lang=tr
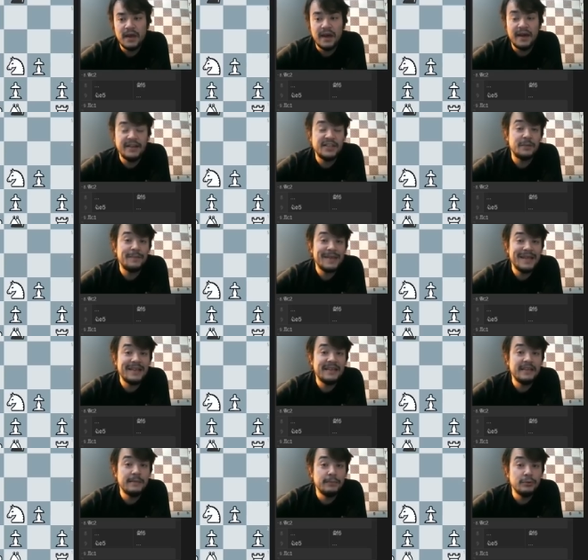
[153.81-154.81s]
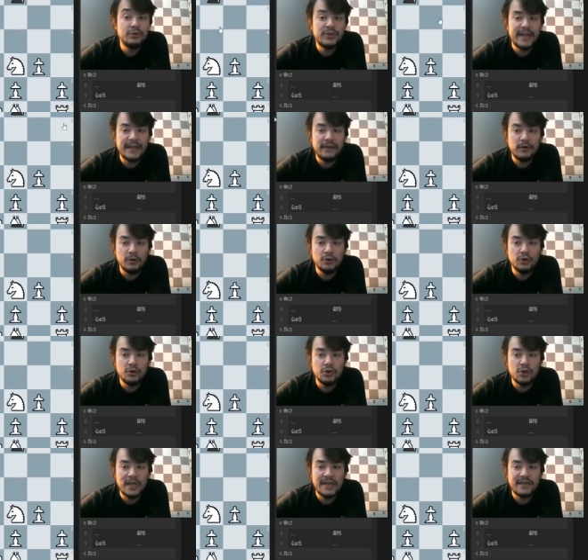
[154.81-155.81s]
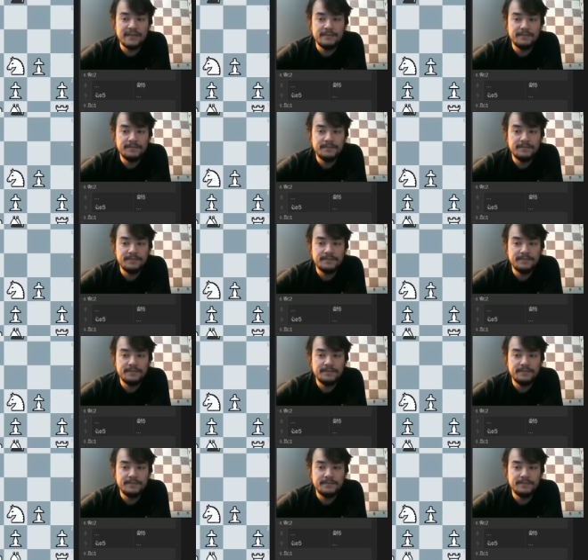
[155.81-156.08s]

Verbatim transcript: Ancak belki de bu yüzden oyuncular